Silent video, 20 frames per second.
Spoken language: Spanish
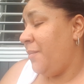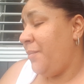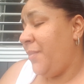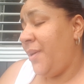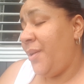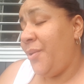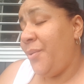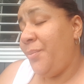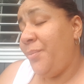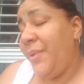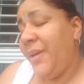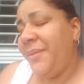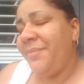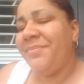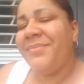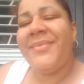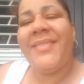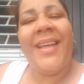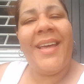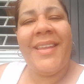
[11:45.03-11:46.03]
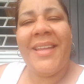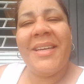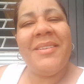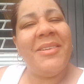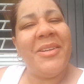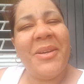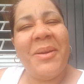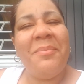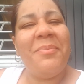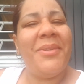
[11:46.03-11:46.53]
Pero pues nada,
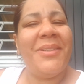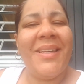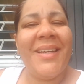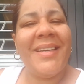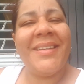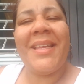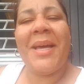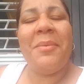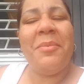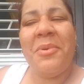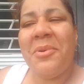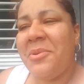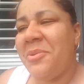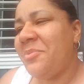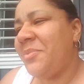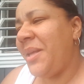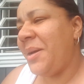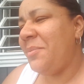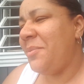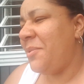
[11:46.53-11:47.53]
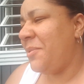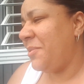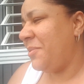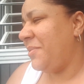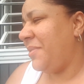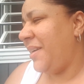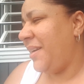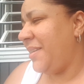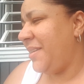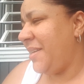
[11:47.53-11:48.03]
lo que importa es que estamos, estamos
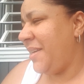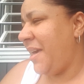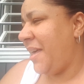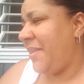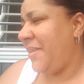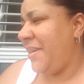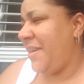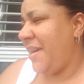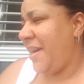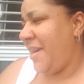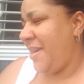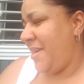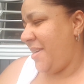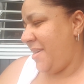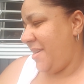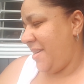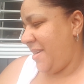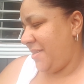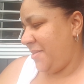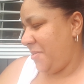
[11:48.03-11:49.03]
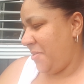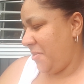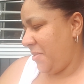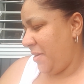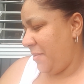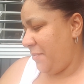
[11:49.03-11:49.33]
el día a día y eso es lo